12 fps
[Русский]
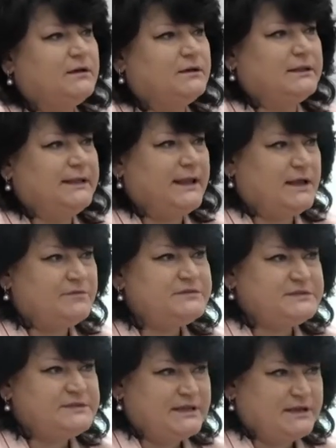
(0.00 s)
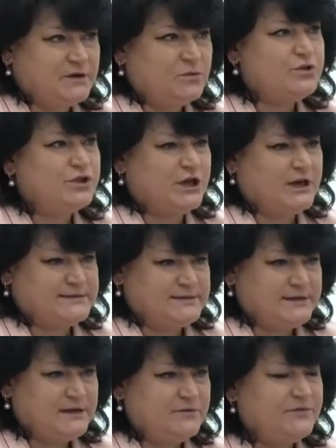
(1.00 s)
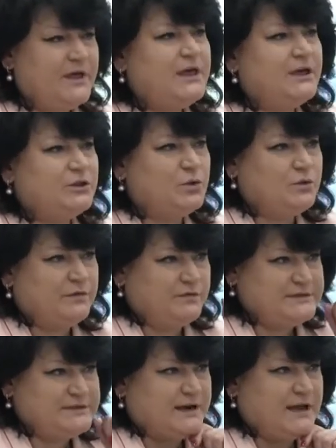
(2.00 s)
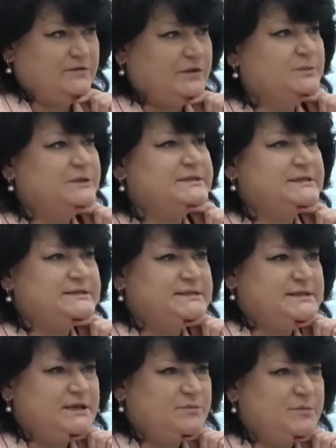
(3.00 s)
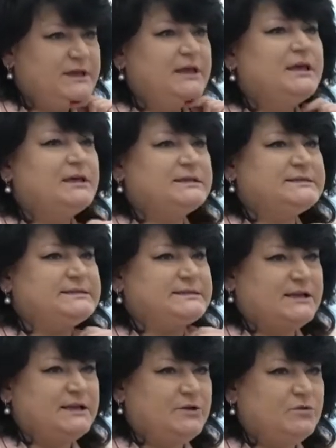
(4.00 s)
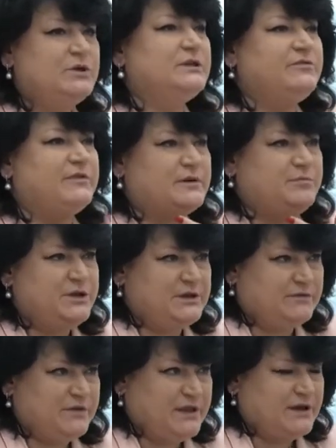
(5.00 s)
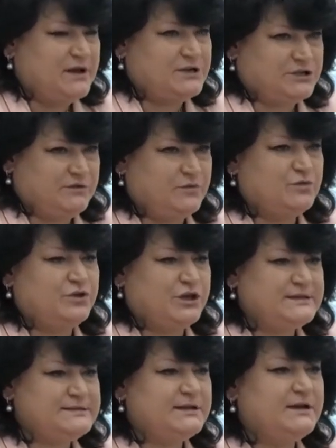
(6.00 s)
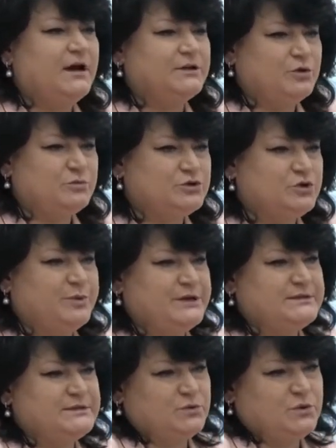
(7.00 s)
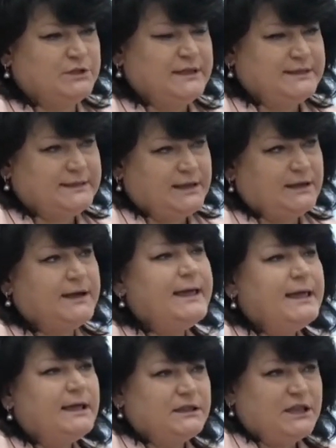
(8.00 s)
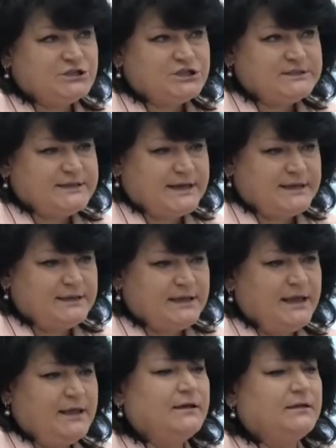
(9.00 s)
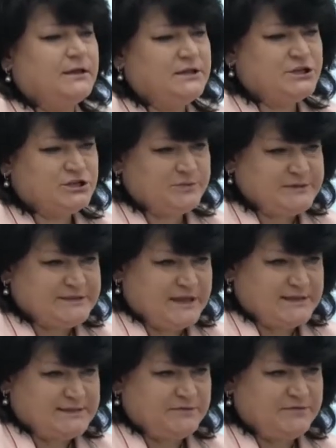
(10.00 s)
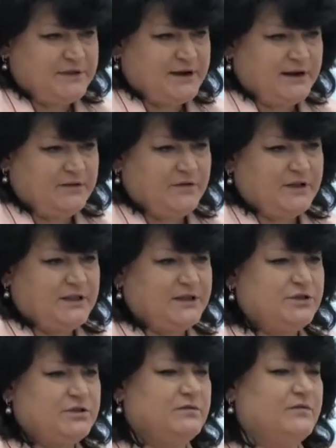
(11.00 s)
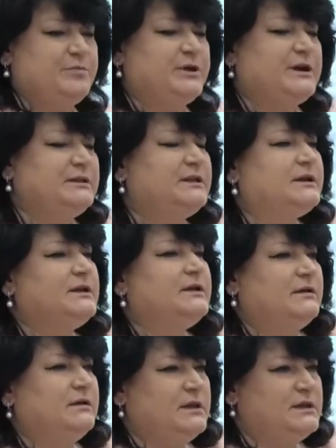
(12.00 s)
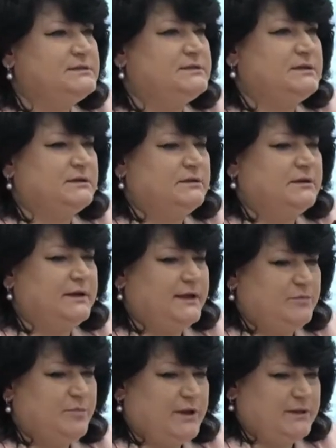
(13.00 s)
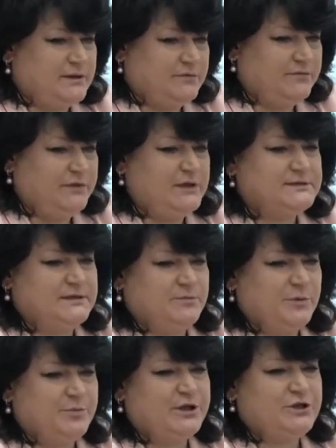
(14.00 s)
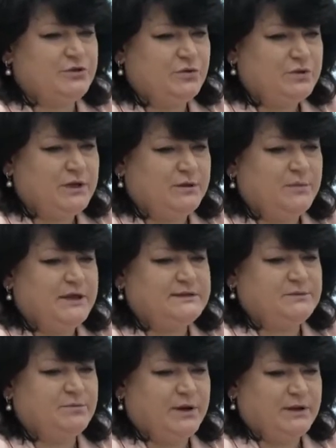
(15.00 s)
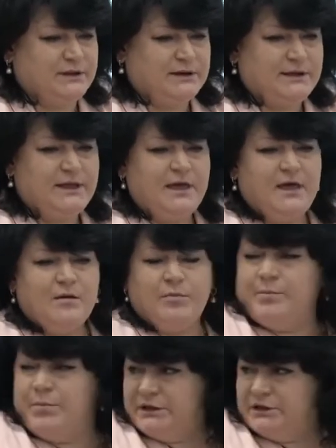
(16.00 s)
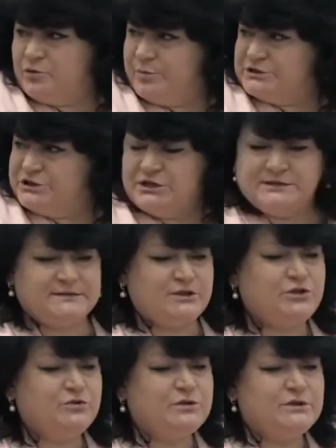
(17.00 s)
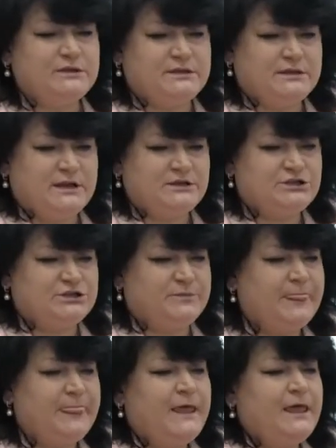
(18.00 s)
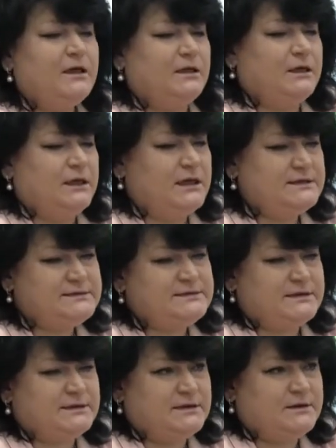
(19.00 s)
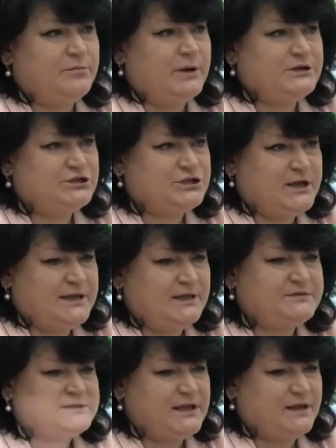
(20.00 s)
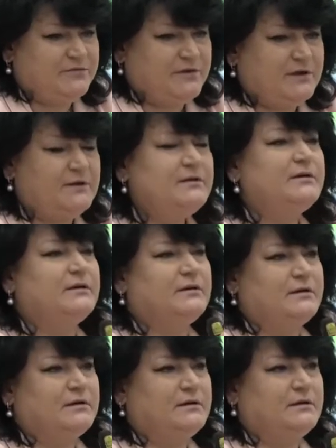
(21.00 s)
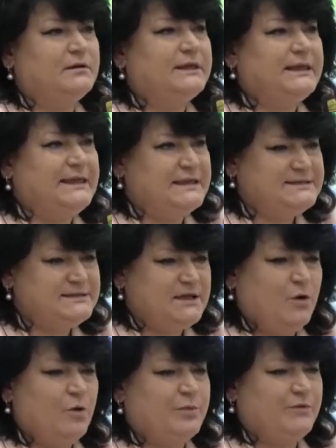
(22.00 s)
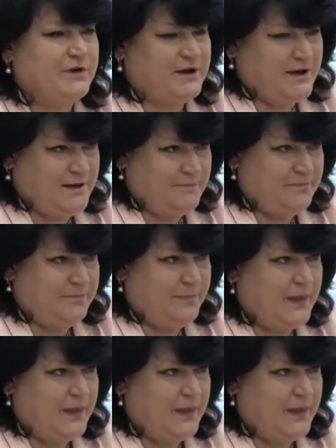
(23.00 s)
э, для всех участников новой выстраиваемой системы с целью информирования каждого участника о том, что происходит. Итак, наш сайт, на нашем сайте Федерального экологического оператора э, есть ряд баннеров. Если мы прощелкаем эти баннеры, по баннеру, пожалуйста, щелкните дальше, есть большая вставка а, ГИС ОПВК.